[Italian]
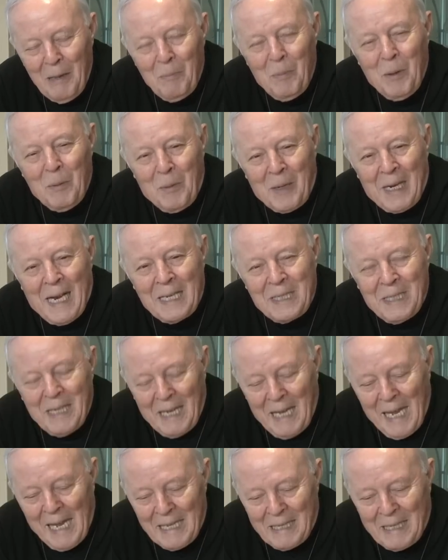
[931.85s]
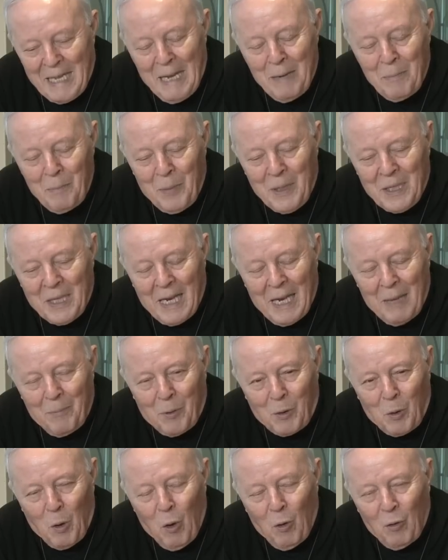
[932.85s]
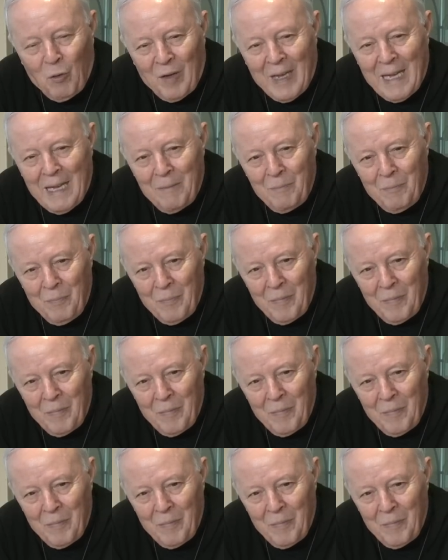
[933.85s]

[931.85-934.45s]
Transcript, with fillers: prepararci ai tempi della prova.